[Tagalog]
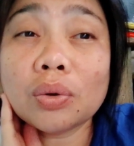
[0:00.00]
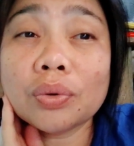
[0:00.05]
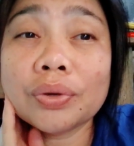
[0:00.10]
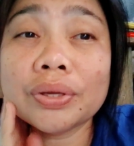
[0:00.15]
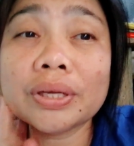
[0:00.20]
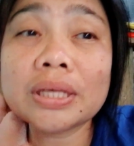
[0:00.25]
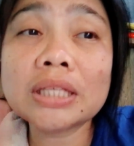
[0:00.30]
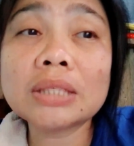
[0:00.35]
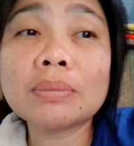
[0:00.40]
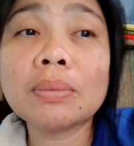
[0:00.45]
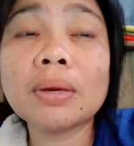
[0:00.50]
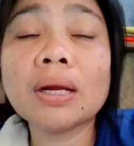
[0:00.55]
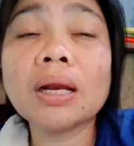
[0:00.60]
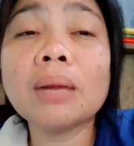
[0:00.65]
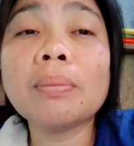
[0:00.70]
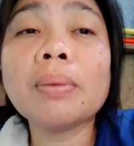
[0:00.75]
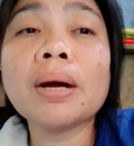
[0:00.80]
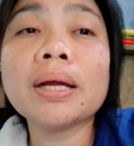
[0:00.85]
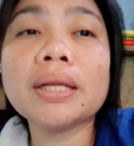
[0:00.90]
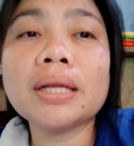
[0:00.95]
ako ni Chris
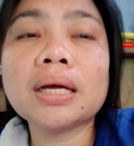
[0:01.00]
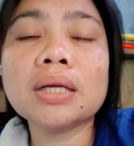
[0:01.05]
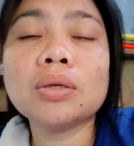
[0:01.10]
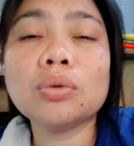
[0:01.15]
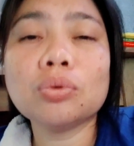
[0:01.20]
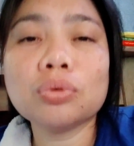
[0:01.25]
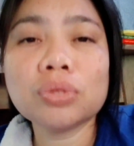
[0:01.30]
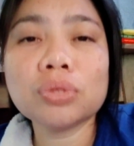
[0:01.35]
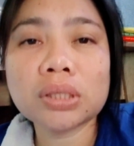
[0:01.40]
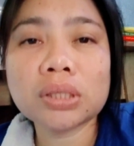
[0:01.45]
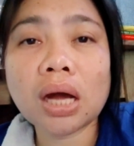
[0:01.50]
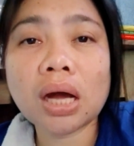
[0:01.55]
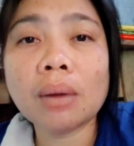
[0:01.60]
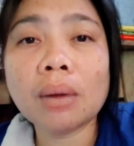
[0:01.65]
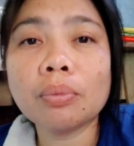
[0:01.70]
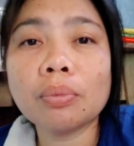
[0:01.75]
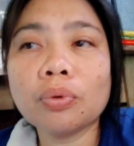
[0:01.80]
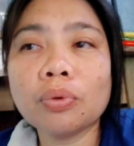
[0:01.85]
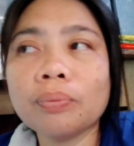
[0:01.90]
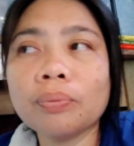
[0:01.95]
maglabada doon sa
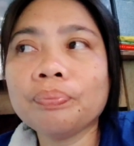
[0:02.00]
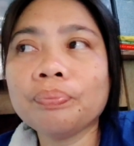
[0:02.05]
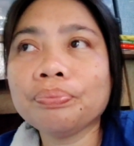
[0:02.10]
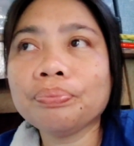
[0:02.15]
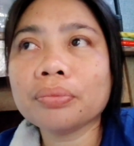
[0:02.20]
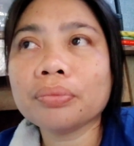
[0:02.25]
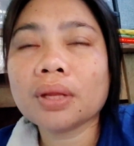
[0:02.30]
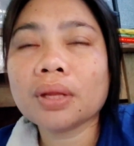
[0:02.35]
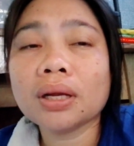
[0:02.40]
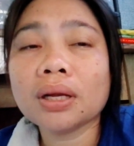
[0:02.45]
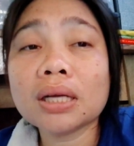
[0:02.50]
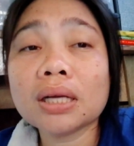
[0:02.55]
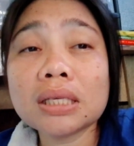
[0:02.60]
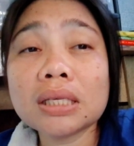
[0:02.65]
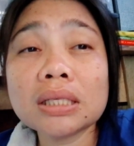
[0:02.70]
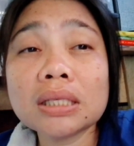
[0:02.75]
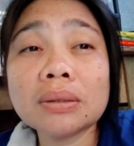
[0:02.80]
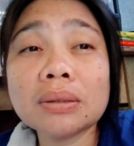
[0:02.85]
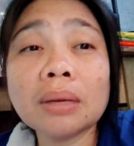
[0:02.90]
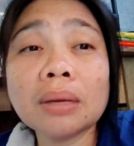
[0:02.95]
amo
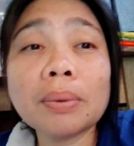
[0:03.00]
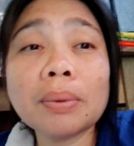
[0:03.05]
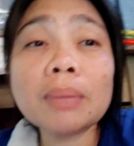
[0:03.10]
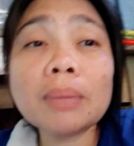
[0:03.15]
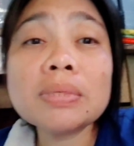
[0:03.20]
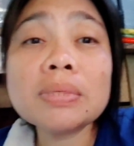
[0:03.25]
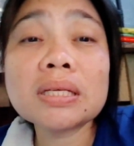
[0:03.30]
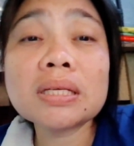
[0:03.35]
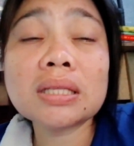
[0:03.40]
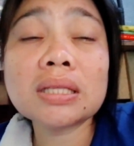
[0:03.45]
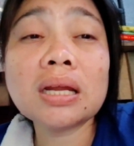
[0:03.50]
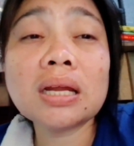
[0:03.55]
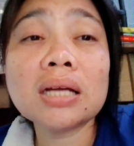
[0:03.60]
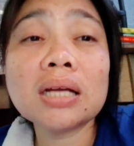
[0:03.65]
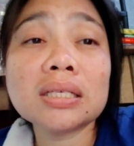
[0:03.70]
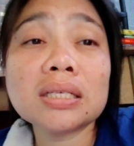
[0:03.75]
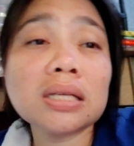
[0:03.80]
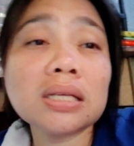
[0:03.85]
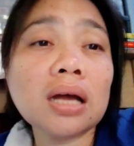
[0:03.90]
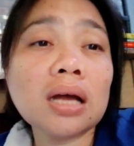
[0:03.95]
kasi nagpromise ka
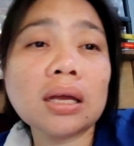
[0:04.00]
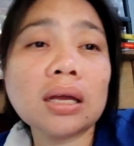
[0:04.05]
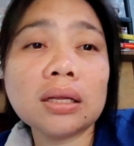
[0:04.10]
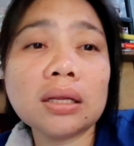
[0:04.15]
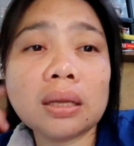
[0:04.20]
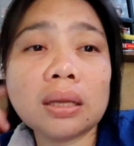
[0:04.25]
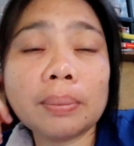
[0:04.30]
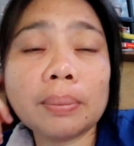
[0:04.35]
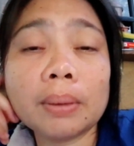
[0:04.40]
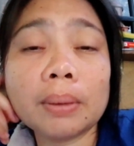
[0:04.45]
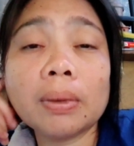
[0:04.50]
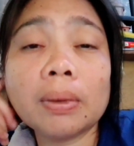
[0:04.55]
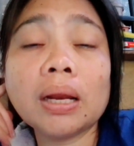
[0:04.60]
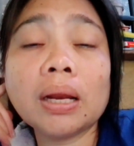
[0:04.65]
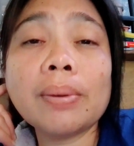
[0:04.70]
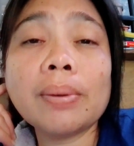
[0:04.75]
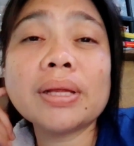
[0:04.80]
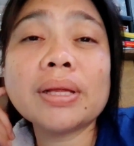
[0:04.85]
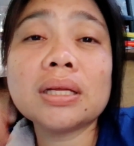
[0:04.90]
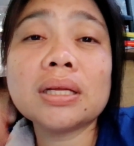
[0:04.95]
talaga siya sa akin na pag
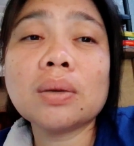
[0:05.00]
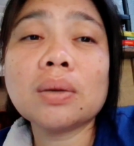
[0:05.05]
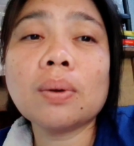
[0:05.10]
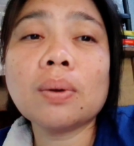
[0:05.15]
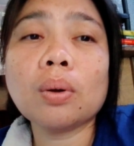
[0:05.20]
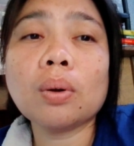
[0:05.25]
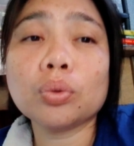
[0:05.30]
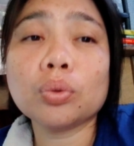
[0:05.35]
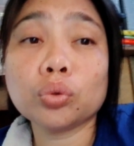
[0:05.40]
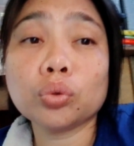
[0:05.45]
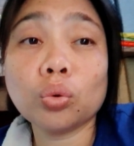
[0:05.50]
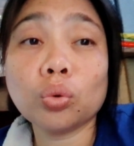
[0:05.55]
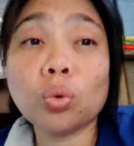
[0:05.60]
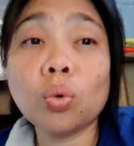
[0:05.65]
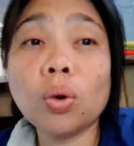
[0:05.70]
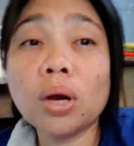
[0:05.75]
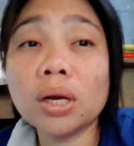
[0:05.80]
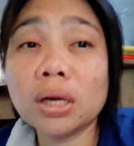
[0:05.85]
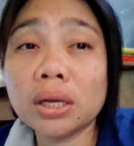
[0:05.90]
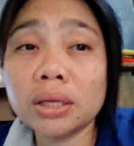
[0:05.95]
maglabada daw ako
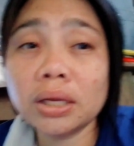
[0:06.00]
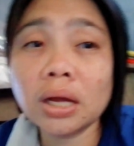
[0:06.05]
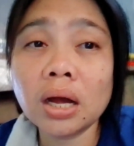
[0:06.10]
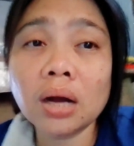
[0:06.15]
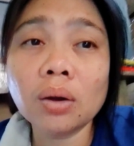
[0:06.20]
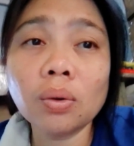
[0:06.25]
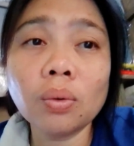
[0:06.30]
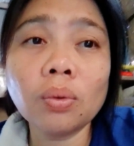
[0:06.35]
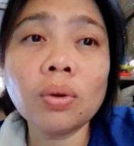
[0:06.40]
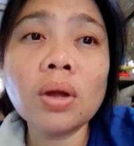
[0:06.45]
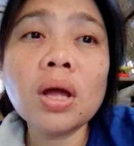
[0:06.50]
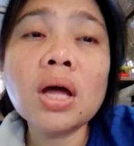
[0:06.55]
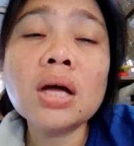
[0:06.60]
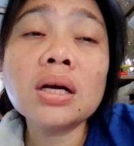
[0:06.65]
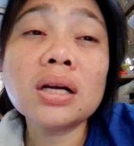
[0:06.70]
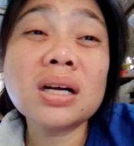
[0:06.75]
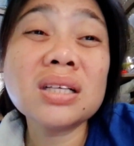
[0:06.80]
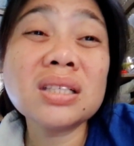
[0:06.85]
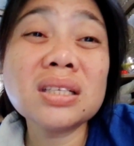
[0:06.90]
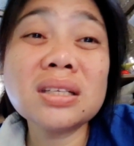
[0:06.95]
tutulungan na niya ako
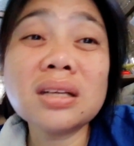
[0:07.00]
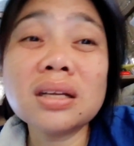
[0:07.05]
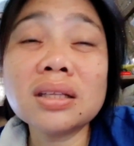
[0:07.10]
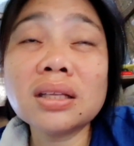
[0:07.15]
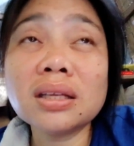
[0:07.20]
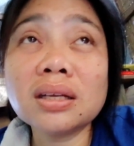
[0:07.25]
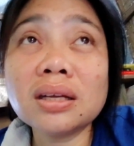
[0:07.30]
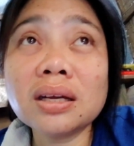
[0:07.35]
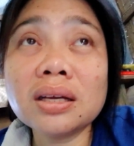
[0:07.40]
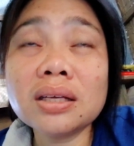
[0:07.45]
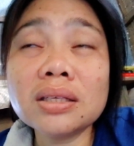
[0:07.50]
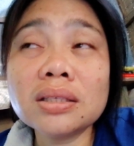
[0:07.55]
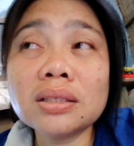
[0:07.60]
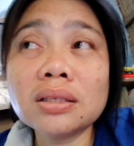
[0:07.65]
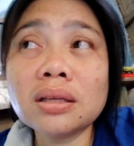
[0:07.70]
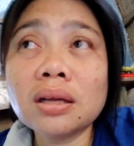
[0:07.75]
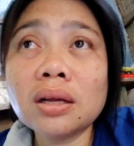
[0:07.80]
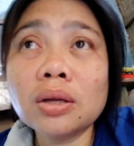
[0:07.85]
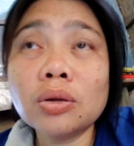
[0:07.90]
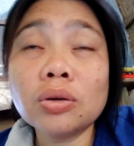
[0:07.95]
kasi dati
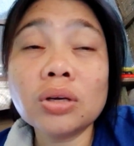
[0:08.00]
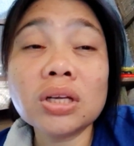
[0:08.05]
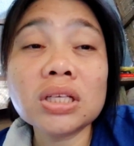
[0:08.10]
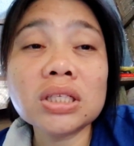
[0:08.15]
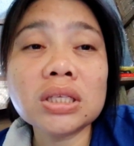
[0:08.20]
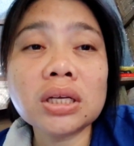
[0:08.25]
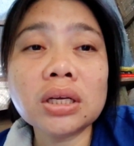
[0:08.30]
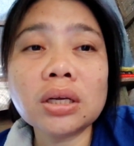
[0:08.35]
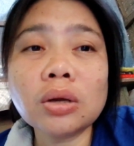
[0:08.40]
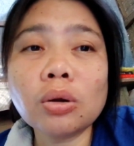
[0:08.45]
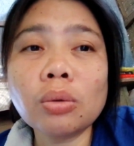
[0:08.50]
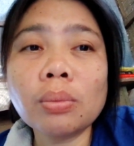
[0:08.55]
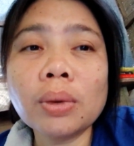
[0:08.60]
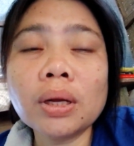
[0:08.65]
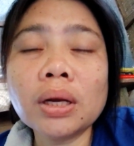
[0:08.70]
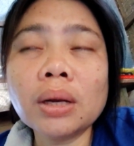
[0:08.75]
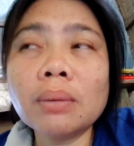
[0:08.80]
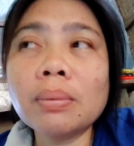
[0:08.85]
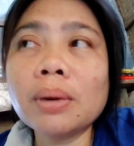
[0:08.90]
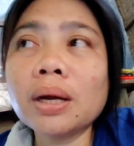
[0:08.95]
guys na start ako
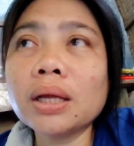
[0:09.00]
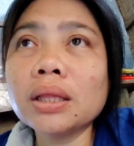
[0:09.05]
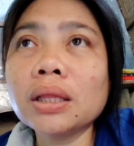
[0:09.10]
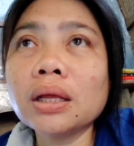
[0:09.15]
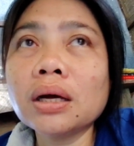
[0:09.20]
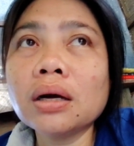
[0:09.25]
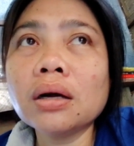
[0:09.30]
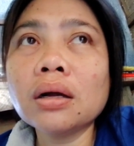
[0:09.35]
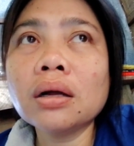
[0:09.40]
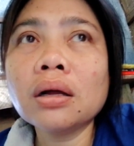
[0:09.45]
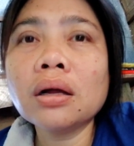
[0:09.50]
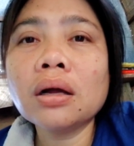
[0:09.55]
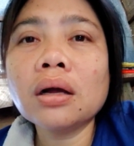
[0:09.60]
maglabada